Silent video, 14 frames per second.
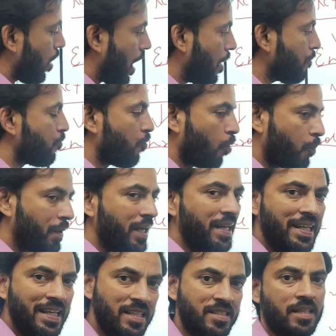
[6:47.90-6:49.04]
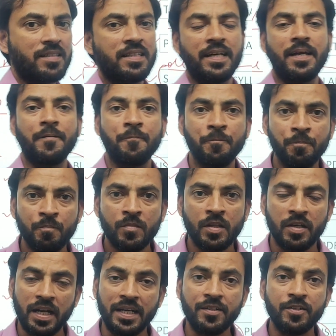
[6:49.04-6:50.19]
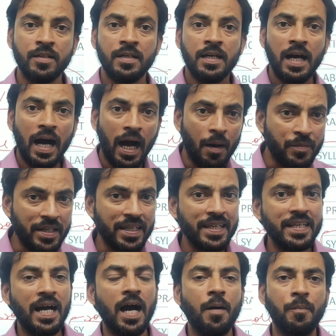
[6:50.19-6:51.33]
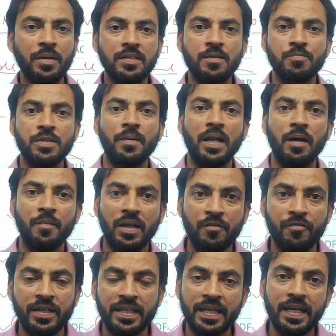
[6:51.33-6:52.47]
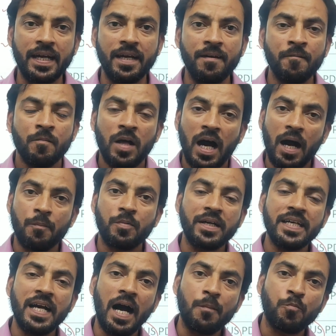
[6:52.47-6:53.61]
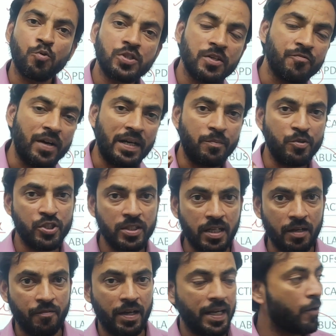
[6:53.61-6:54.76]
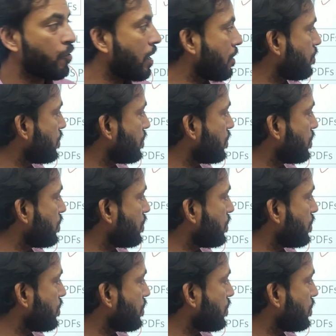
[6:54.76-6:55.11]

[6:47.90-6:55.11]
तो आप वो भी ले सकते हैं राइट अब देखिए यहाँ पर सबसे पहला बेनिफिट ये है आपका कि आपको सिर्फ एडमिशन करवाना है और